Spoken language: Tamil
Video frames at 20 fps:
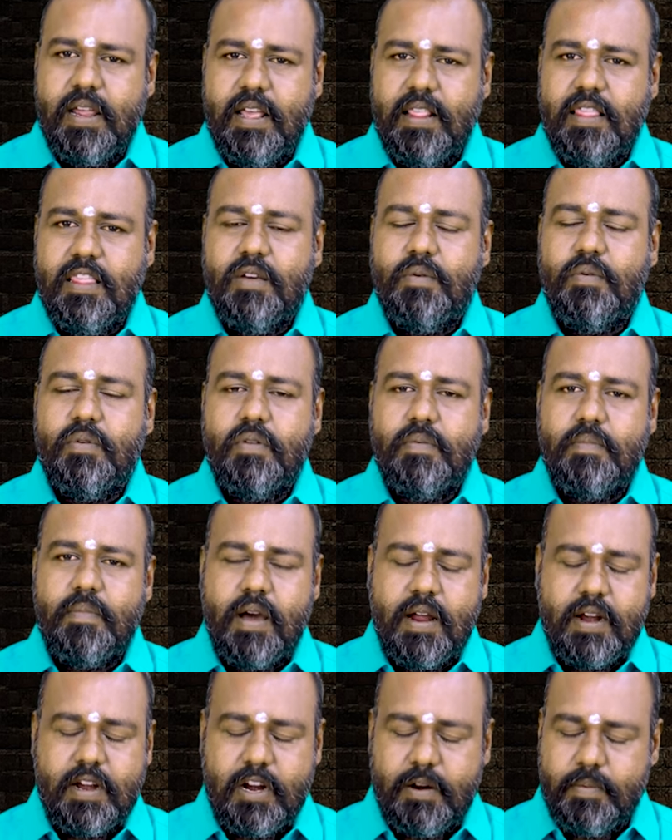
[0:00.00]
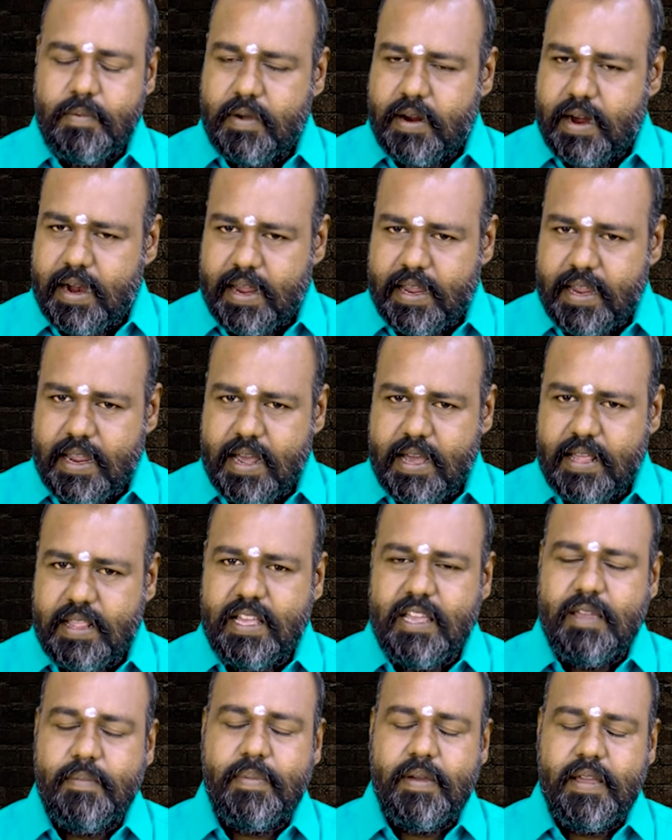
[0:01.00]
எந்த ஒரு மாற்றமும் கிடைக்காது
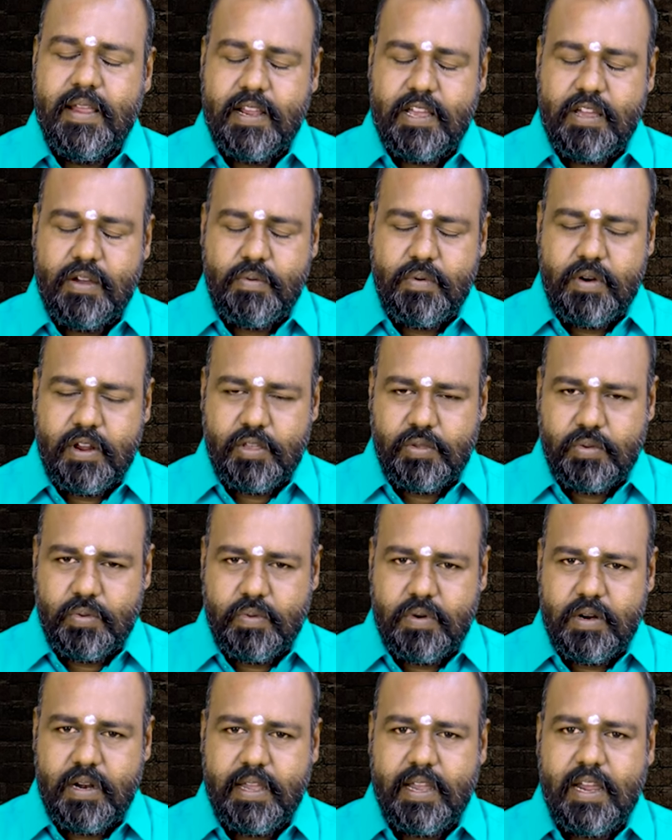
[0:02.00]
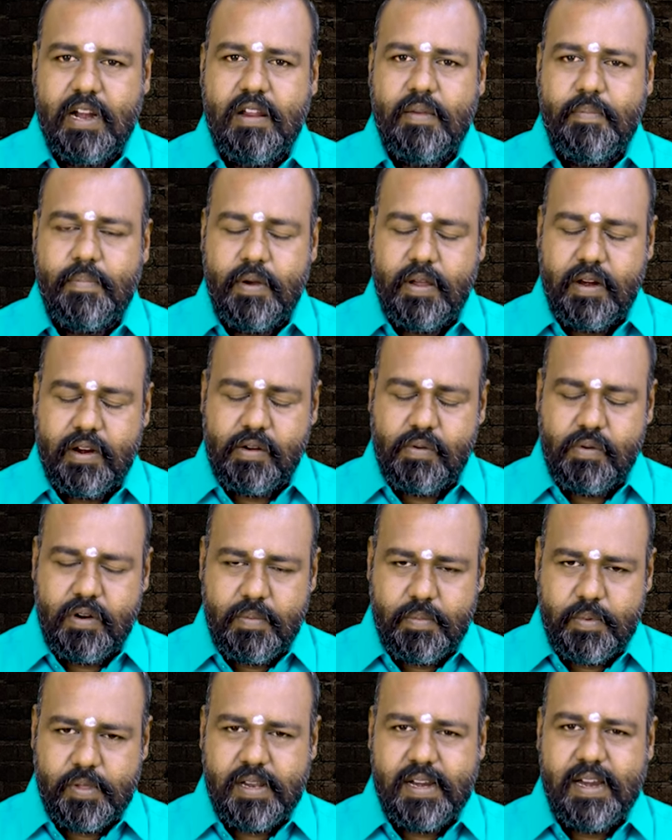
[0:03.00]
இப்போ இருக்கக்கூடிய சூழ்நிலைகள் இப்போ இருக்கக்கூடிய
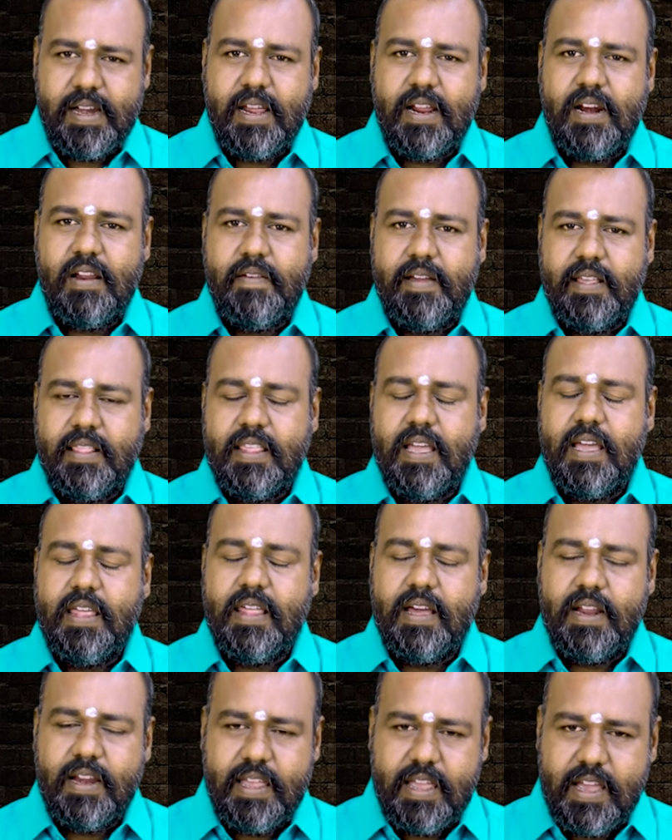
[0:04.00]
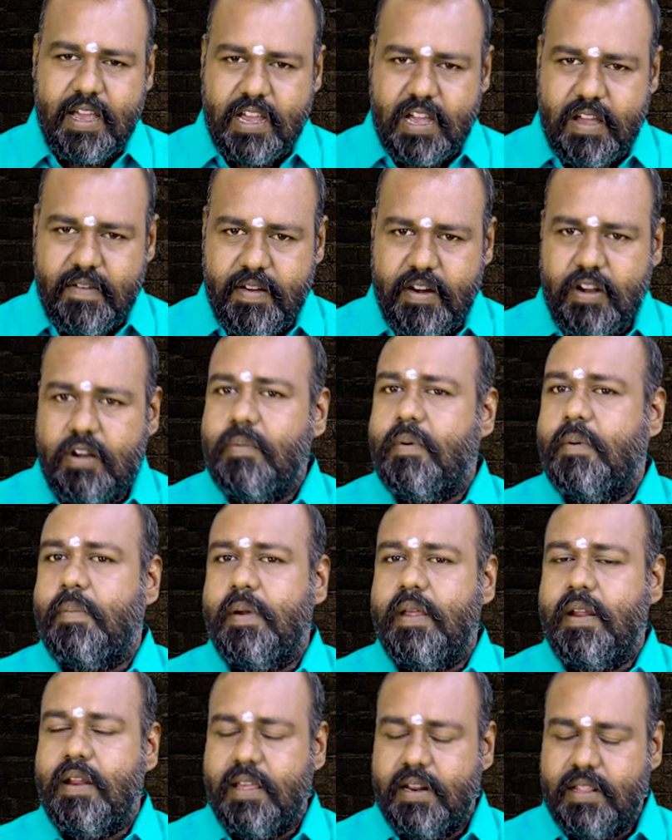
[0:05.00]
முதலீடுகளை வைத்தே தான் இயங்க வேண்டும்
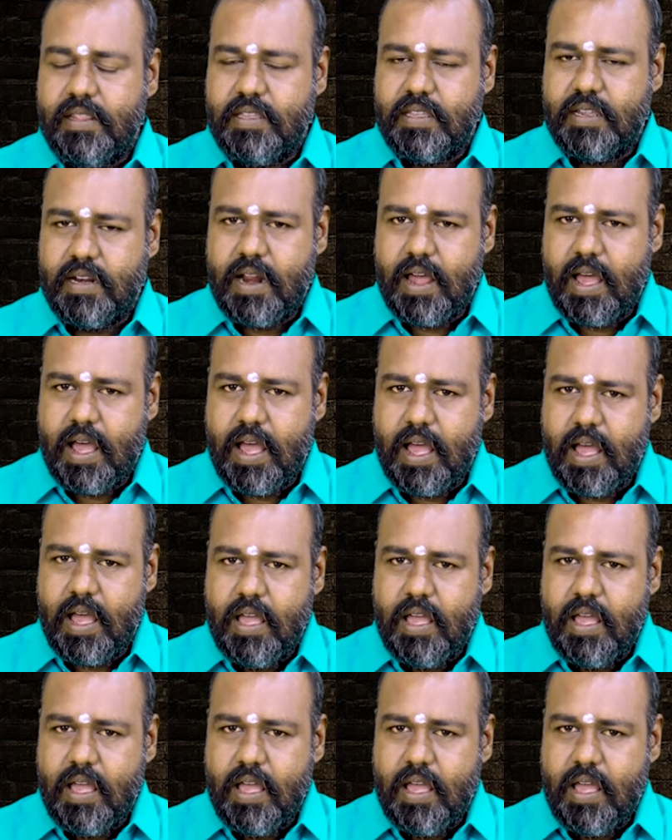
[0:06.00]
அப்படின்னு இருந்துச்சுன்னா